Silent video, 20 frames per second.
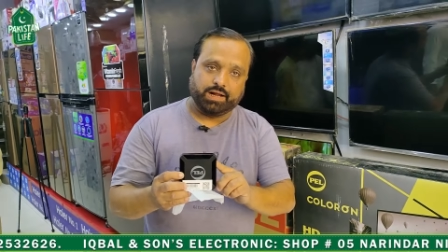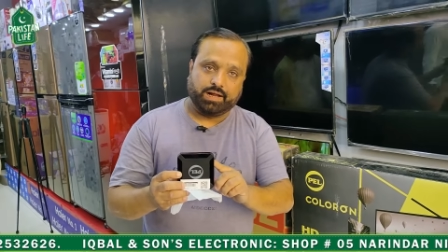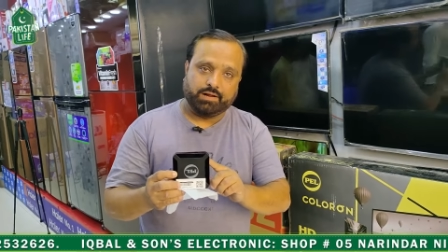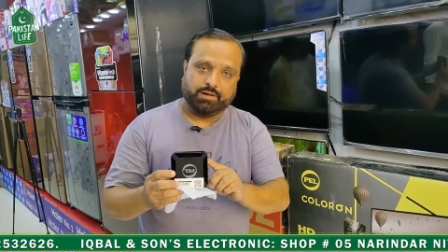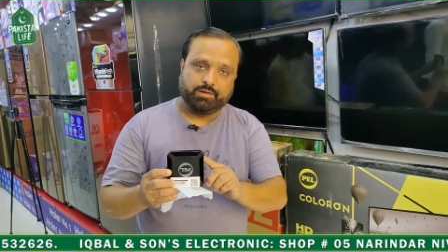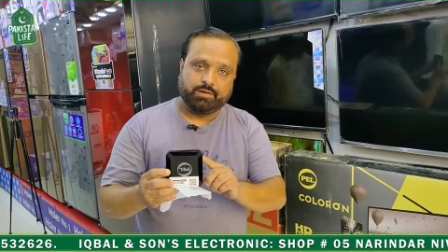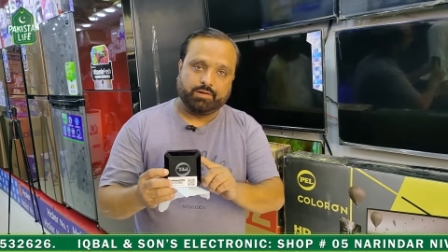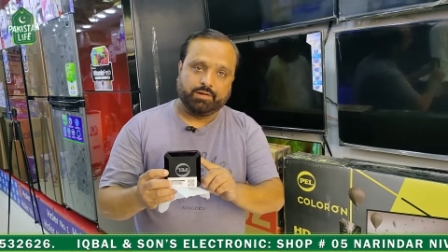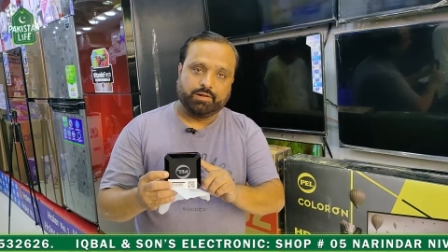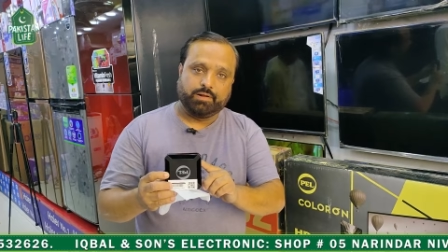और
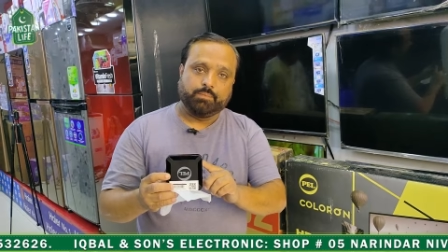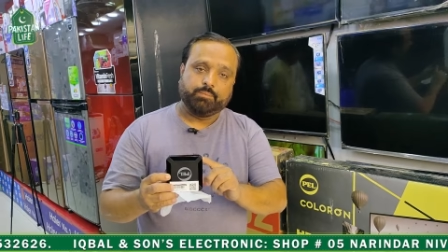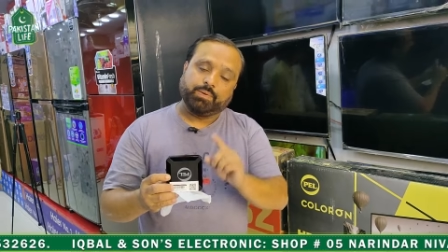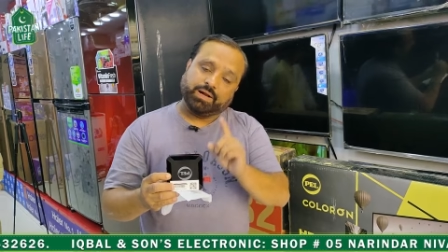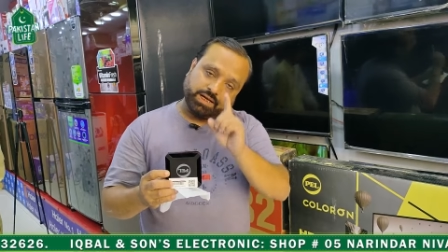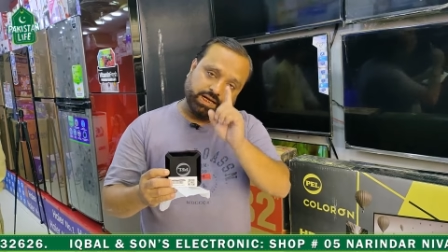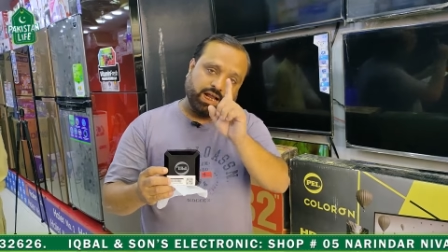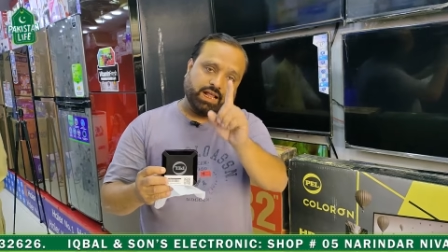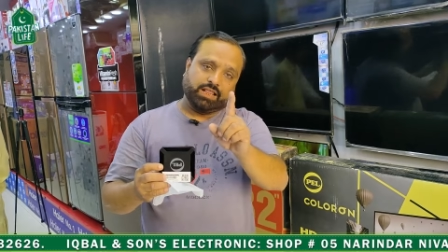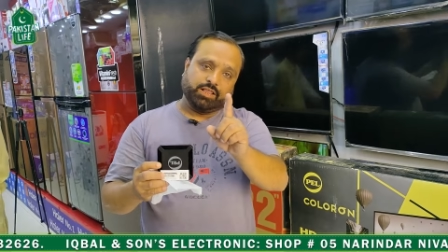आप पचास
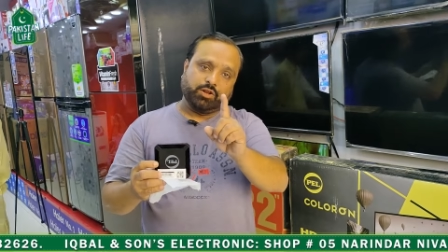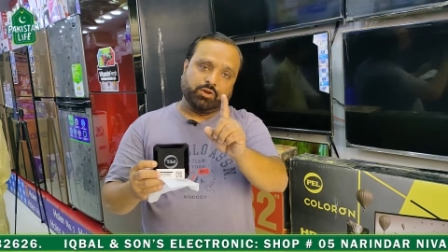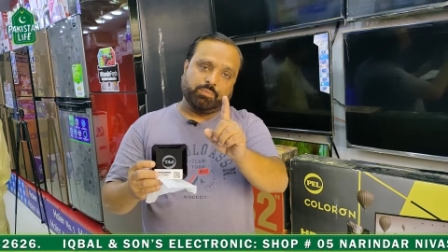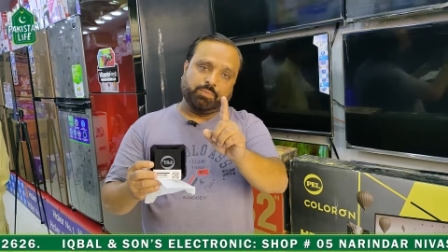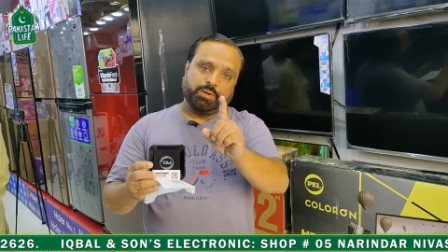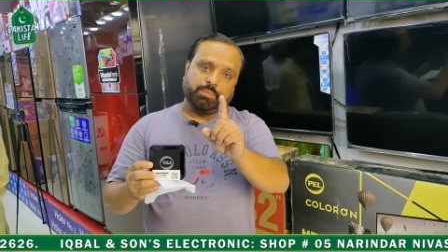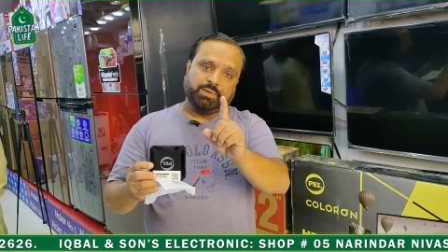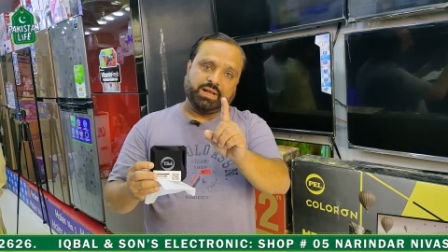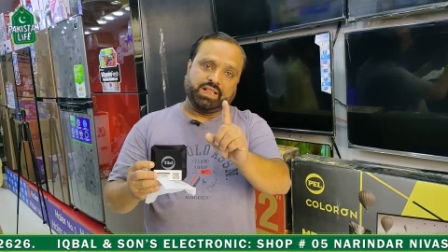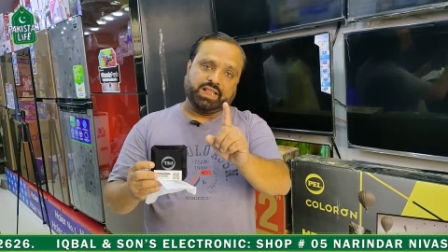पचास
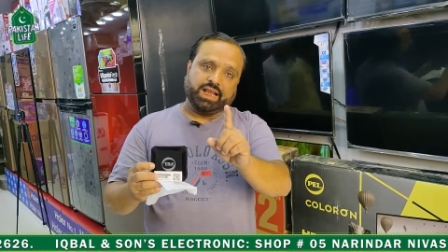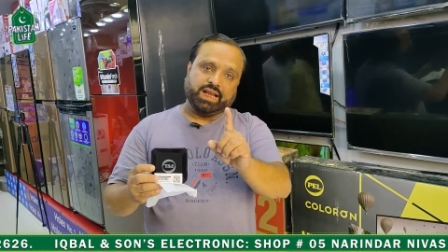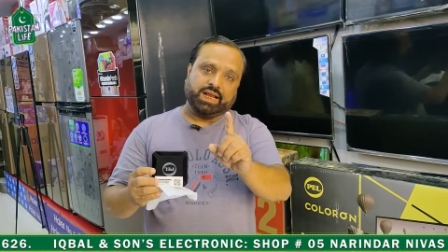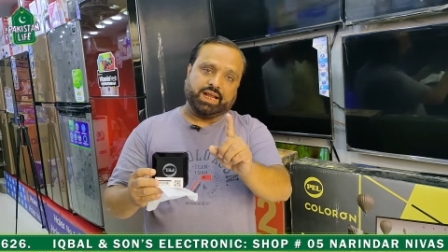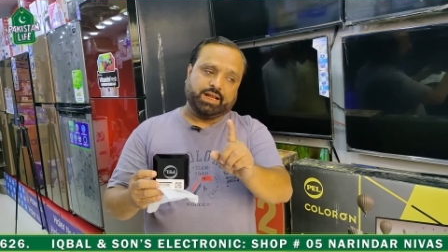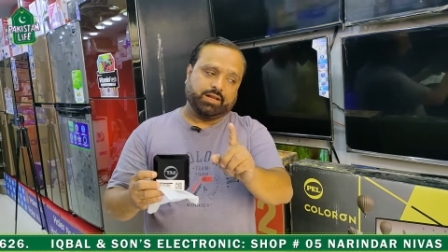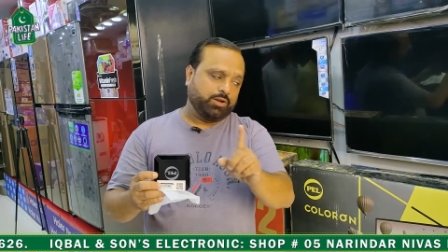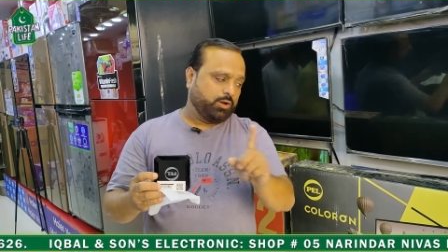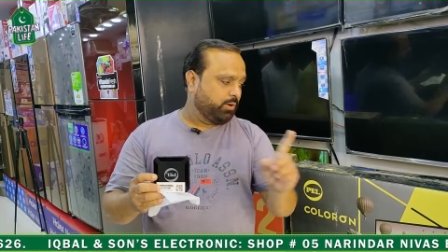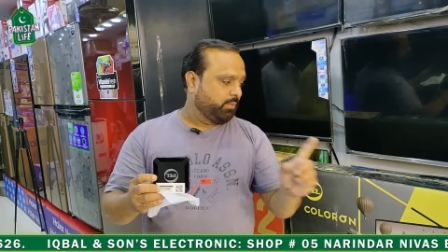रुपये में
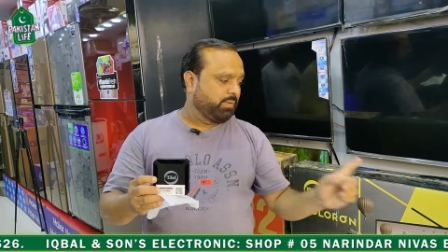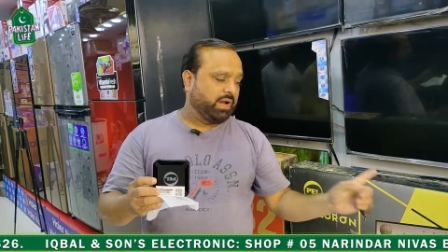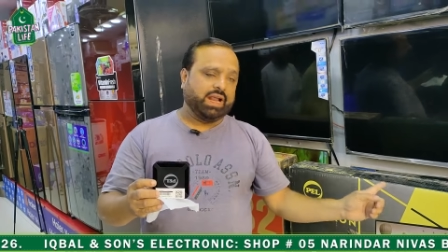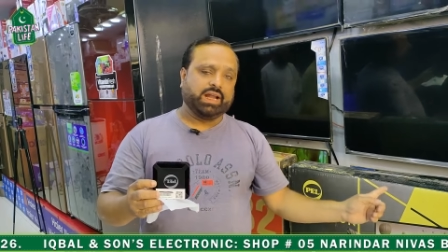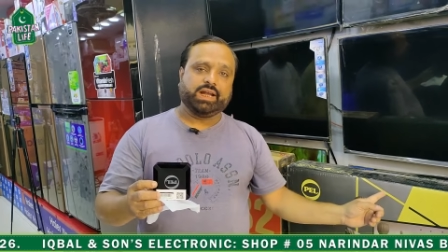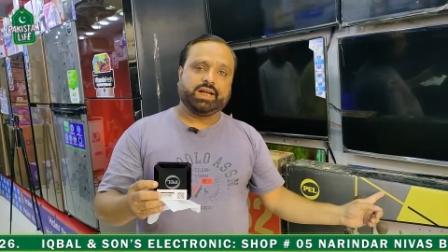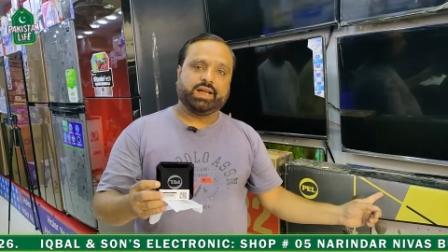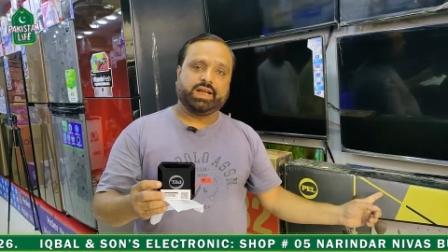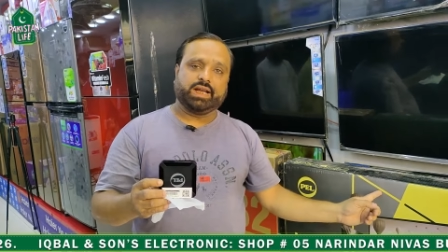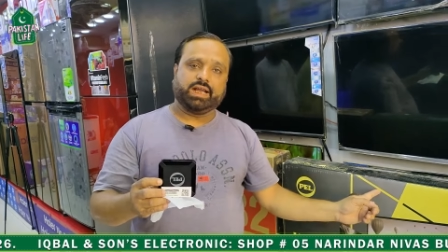देंगे जो
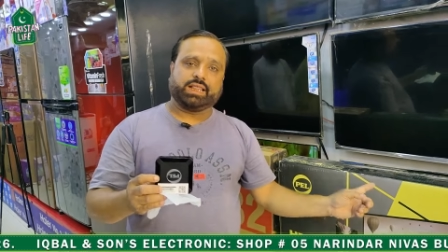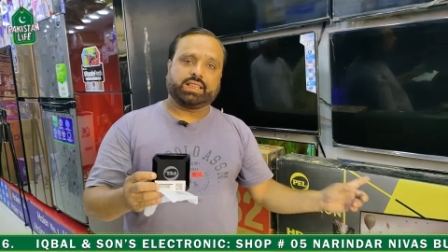एलईडी के